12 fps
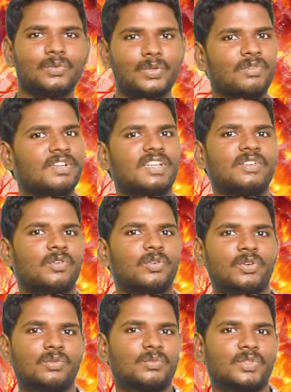ஊரை விட்டு
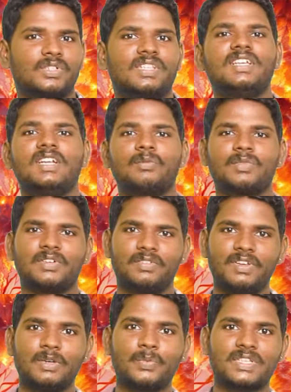ஓடும்போது நம்ம
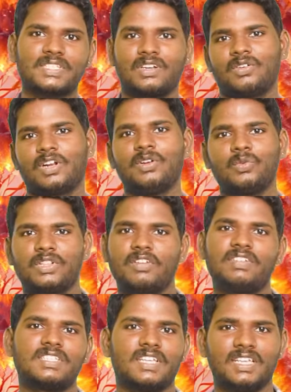விவேக் பிரசன் அவர்கள்
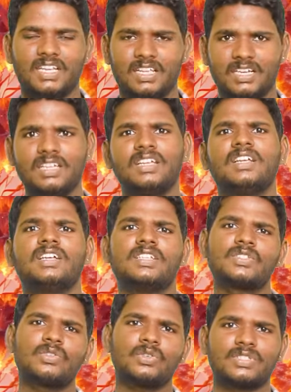உதவி செய்கிறாருங்க
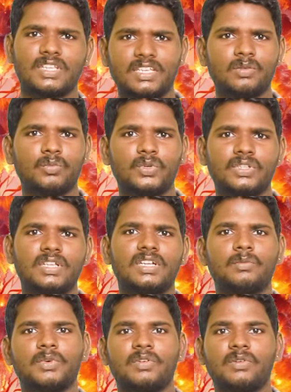ஸோ செய்யும் போது
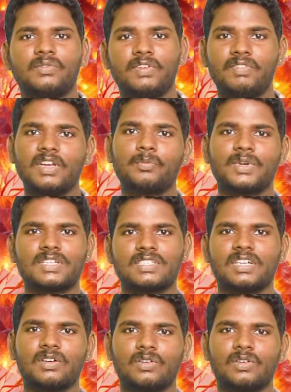நம்ம விவேக் பிரசன்